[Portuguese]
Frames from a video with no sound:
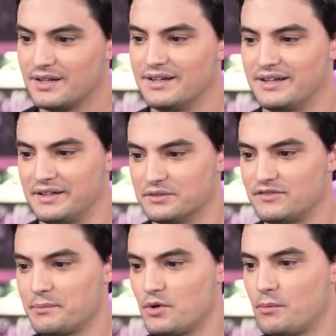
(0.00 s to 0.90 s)
É, não
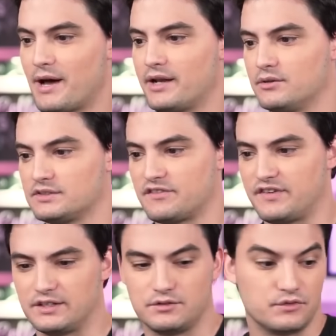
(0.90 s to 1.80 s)
vai me roubar não,
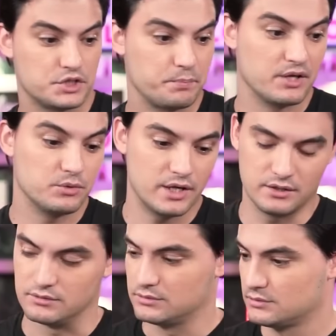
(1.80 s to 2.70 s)
safado. Não vou te perdoar
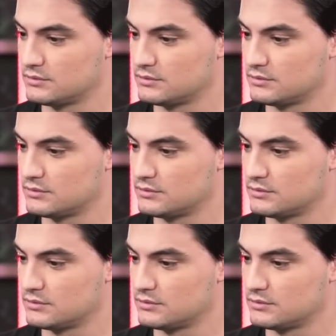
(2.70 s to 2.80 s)
não.